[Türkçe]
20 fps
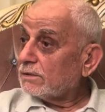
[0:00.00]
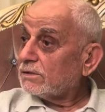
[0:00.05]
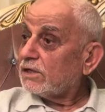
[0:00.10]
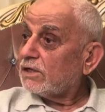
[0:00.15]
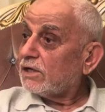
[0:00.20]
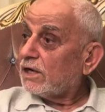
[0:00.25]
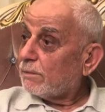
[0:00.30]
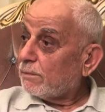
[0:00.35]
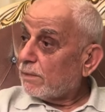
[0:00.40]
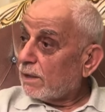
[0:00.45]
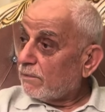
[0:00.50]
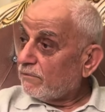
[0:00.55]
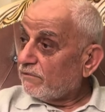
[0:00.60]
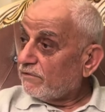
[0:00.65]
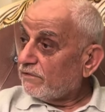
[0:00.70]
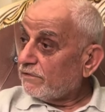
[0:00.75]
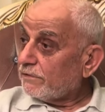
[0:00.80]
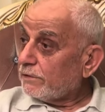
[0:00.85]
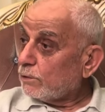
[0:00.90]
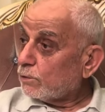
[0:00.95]
dinlemem
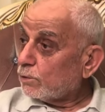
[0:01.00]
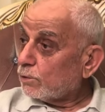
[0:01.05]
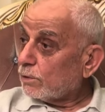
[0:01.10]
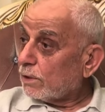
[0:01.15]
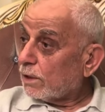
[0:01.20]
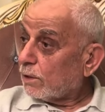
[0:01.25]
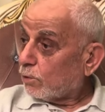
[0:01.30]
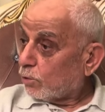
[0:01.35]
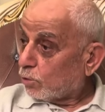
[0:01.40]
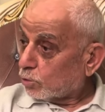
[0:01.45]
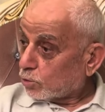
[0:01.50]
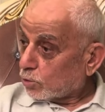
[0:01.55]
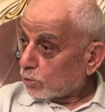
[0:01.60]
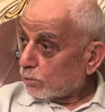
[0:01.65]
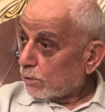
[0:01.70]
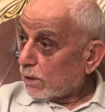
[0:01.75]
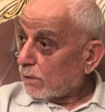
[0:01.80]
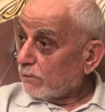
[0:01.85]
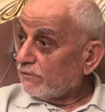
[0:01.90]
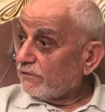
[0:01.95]
fiilullah,
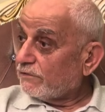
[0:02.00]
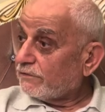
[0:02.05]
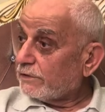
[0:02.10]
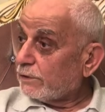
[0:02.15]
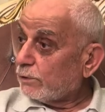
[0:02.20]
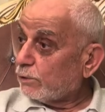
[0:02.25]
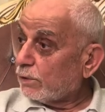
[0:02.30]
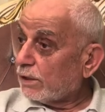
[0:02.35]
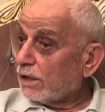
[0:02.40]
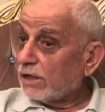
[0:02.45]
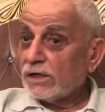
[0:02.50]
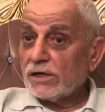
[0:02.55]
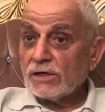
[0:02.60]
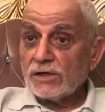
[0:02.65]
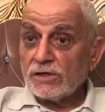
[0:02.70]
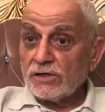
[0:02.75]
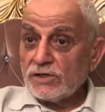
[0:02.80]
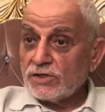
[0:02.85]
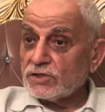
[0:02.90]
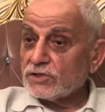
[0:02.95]
oturmam fiilullah,
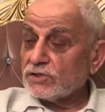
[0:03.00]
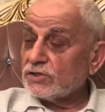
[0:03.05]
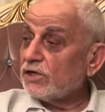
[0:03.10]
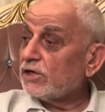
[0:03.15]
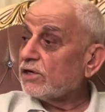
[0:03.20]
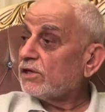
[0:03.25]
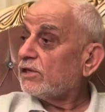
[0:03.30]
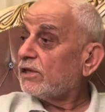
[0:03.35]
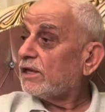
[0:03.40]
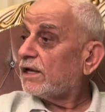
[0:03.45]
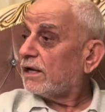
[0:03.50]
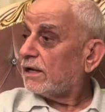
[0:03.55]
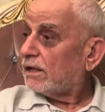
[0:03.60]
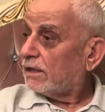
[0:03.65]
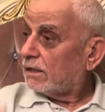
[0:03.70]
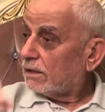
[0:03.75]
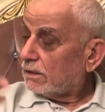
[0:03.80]
iş yerinde